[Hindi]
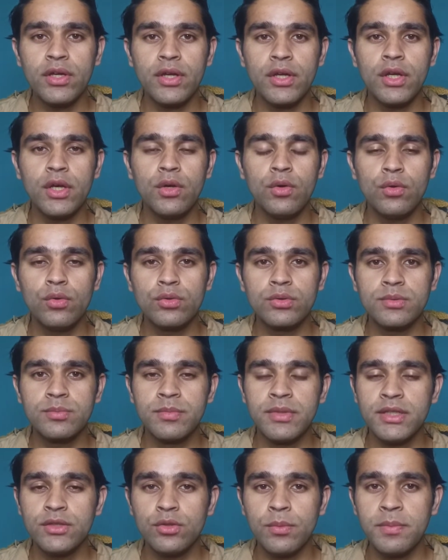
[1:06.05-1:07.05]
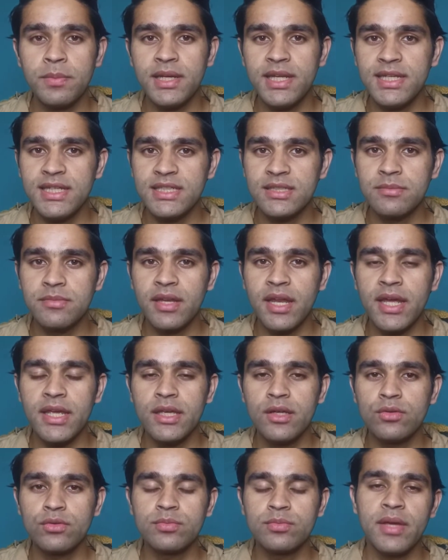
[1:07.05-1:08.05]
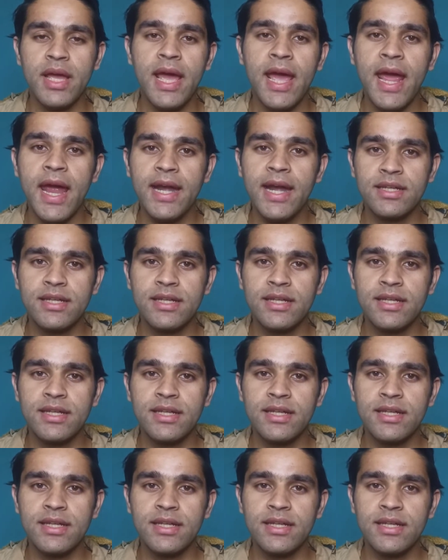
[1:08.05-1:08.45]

कर रहे हो उसमें जो प्लेलिस्ट बनाई है उसमें